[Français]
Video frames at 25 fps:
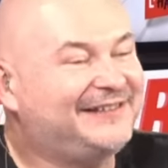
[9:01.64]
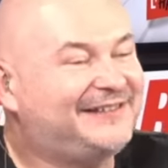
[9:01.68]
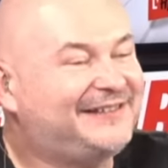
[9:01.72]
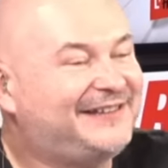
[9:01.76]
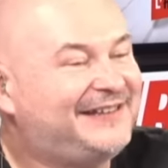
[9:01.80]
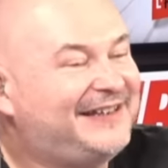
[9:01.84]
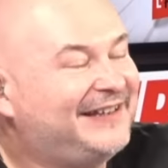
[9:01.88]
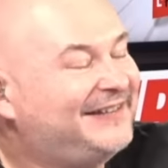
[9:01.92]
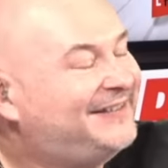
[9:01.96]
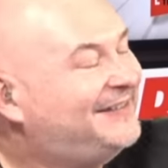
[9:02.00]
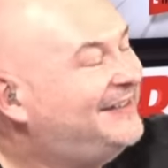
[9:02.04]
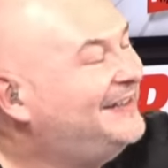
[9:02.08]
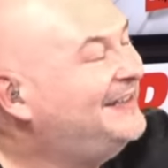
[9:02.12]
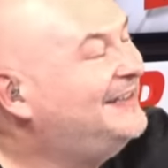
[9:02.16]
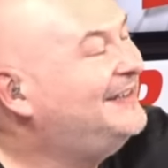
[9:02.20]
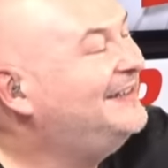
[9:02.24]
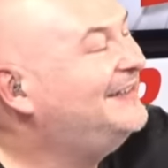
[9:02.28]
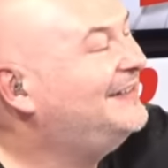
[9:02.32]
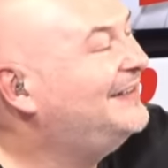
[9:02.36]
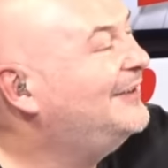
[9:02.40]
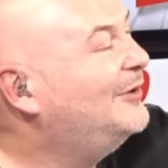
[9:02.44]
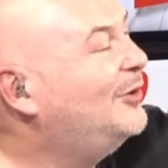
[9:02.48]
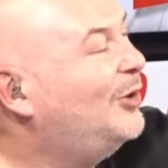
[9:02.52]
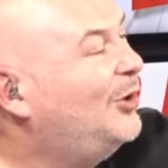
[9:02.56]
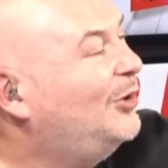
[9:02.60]
Qu'est-ce euh, qu'il
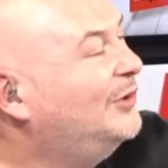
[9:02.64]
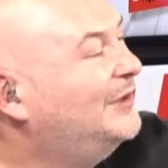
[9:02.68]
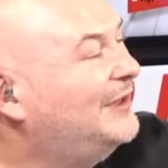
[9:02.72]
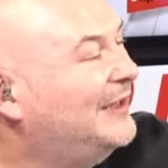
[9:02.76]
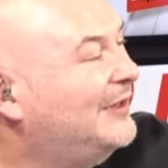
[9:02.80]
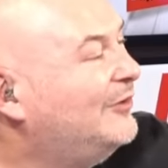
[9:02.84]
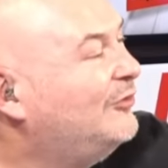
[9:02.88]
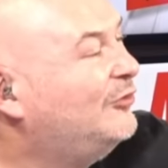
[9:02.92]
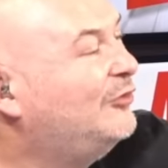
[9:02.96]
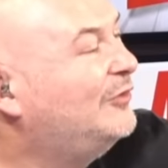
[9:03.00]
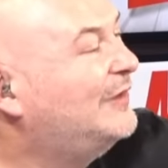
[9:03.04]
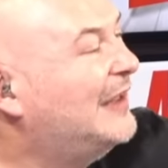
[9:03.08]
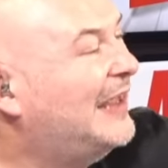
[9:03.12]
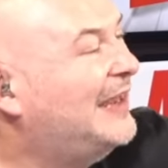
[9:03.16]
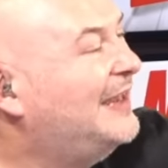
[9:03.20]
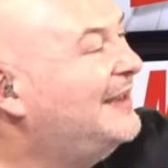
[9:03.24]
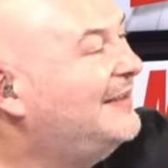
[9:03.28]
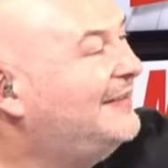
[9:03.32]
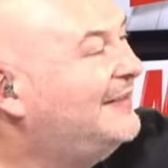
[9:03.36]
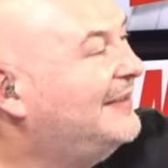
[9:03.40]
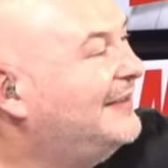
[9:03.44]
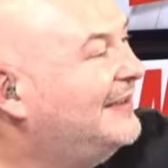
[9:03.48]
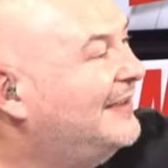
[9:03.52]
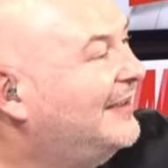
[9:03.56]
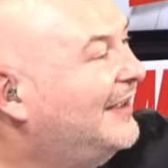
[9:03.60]
disait hors Juste un,
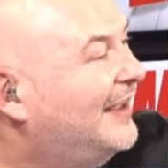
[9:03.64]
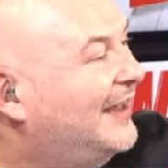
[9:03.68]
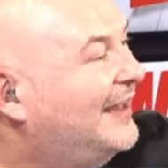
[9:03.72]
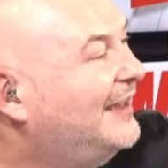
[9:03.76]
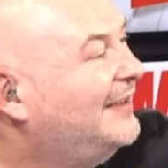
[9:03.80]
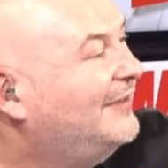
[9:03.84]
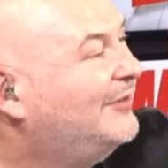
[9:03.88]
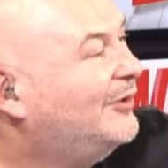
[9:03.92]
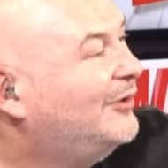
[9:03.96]
exé, un